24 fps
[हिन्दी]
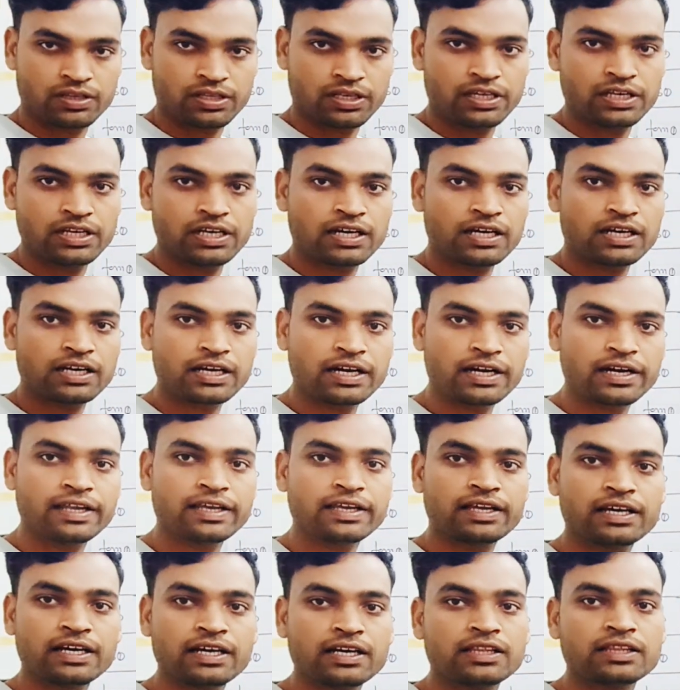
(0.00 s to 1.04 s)
तीन अगर
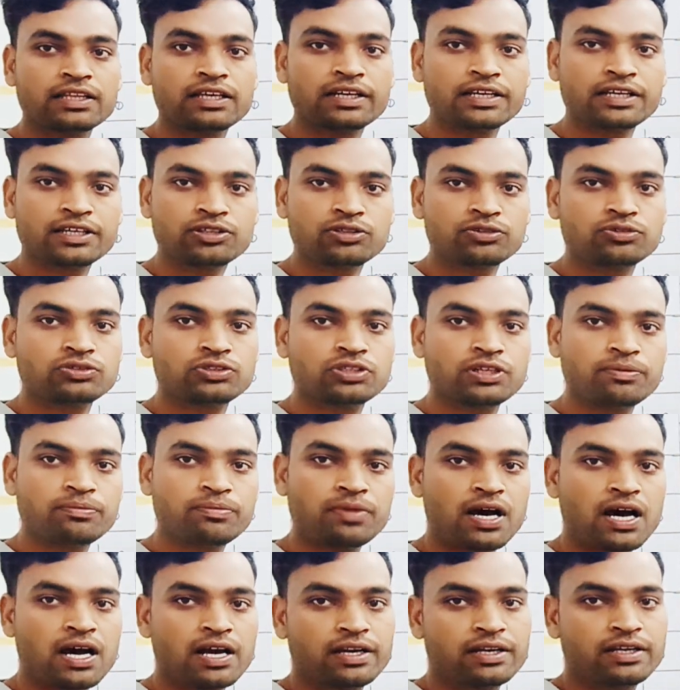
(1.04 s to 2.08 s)
करनी के अंदर है तो उसे
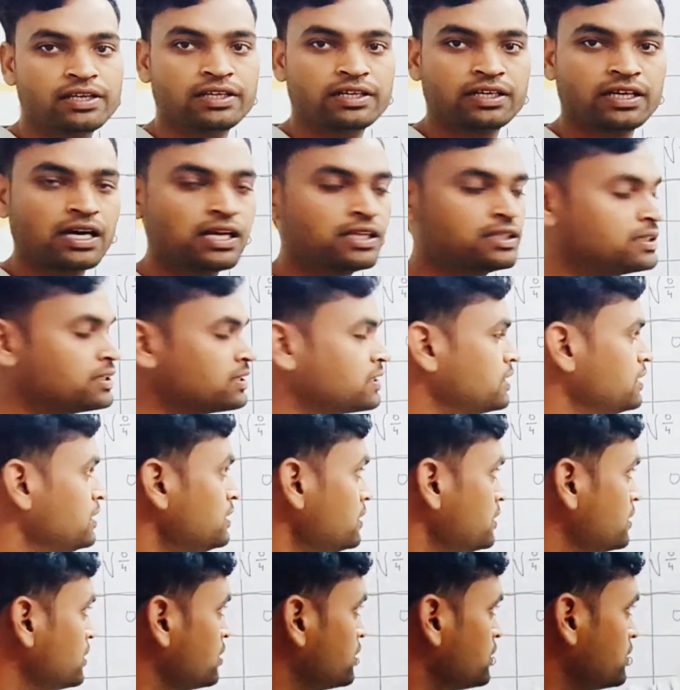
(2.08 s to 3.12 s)
हम बाहर नहीं निकाल
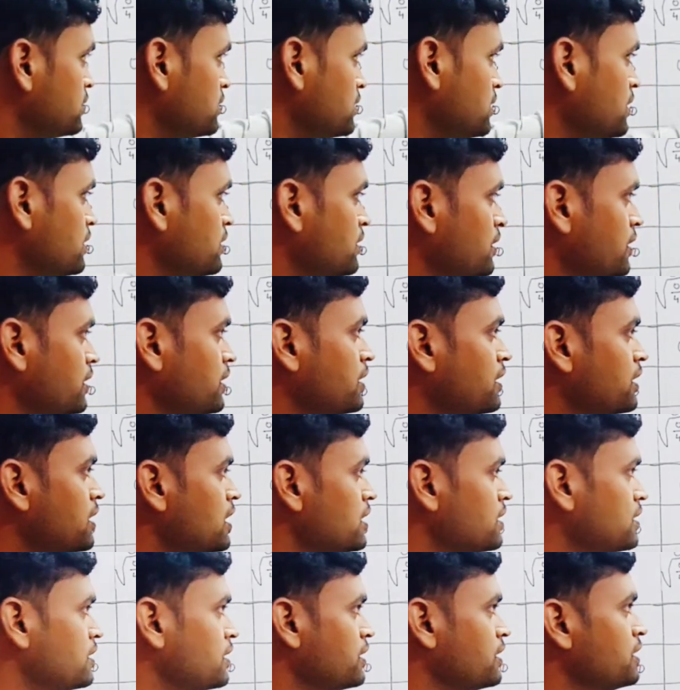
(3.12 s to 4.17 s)
सकते इसलिए तीन
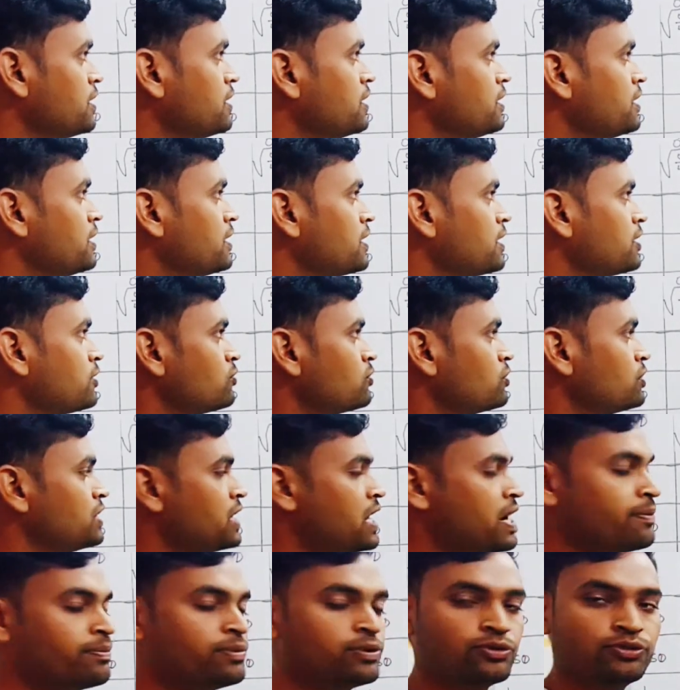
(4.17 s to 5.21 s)
का तीन ही रहेगा क्योंकि
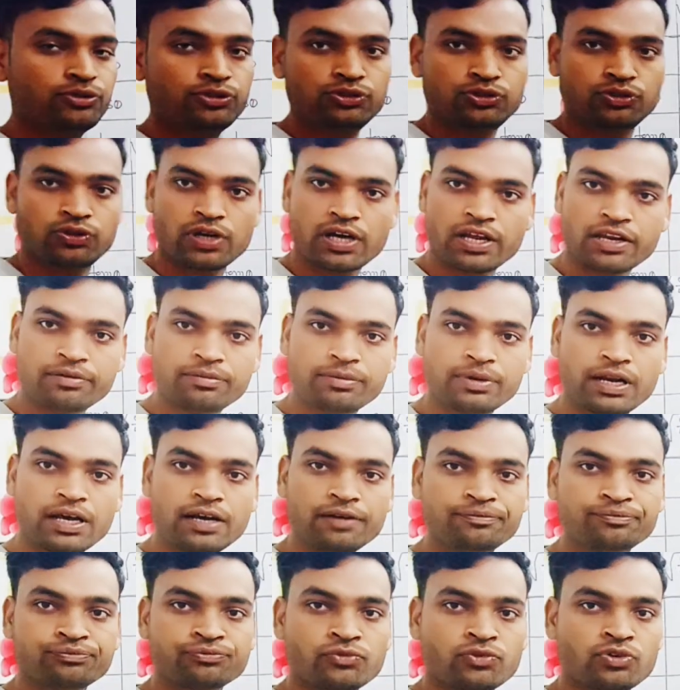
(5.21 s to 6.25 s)
यहाँ पे कोई जोड़ा नहीं बना